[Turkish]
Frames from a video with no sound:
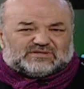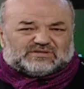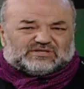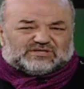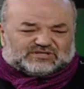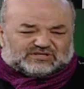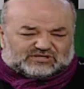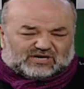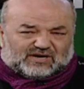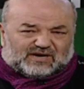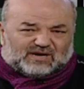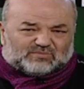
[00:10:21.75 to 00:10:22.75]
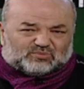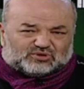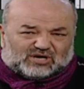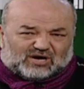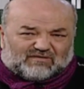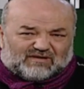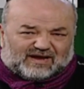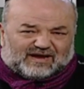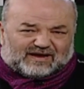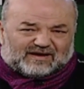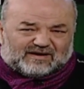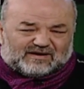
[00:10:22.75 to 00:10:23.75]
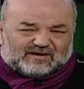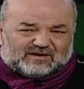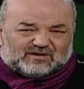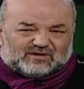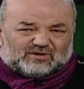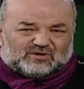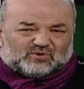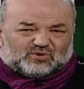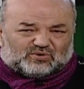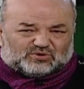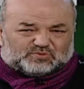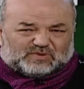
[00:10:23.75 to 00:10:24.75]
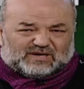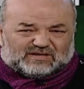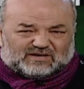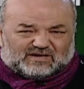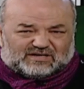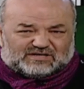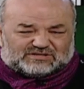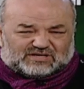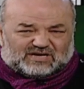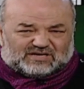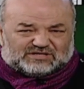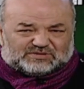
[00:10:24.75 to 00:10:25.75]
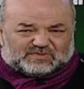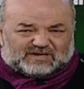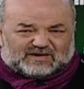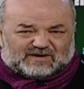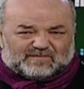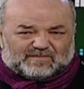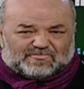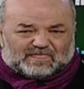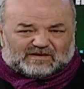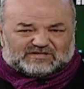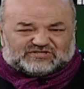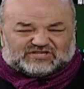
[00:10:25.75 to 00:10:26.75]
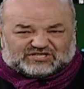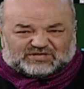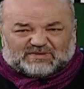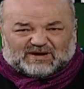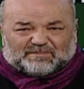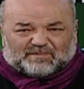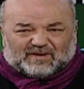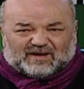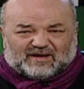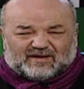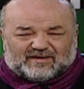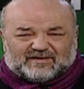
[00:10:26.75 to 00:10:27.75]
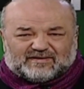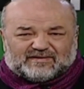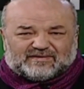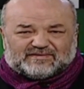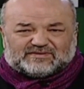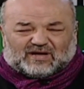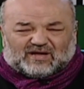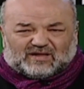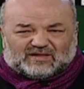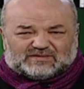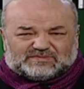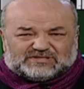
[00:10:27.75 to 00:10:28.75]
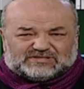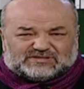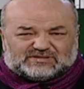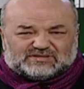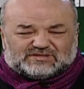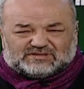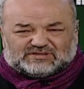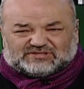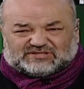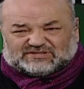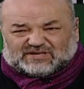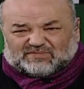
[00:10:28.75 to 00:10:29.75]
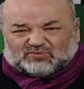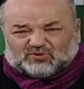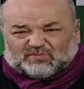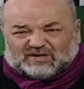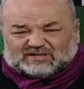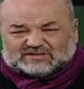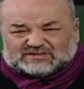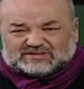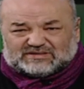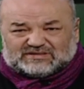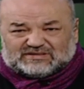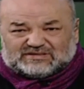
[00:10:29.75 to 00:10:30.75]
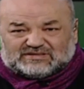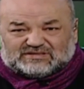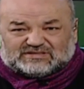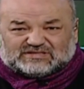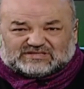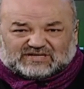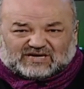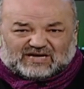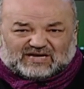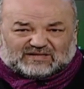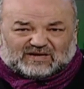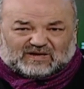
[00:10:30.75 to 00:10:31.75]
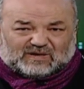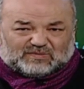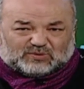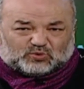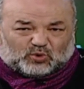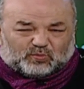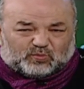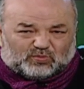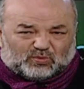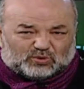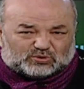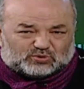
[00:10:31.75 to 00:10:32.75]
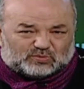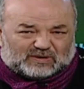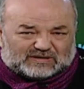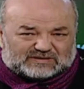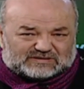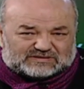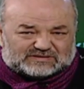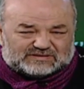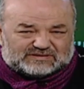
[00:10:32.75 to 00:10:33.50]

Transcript: İstişareye, muşavereye, konuşmaya, danaş, dayanışmaya, seçim yapmaya dayalı bir sistem kurmaktır. Rızaya dayalı bir toplum oluşturmaktır.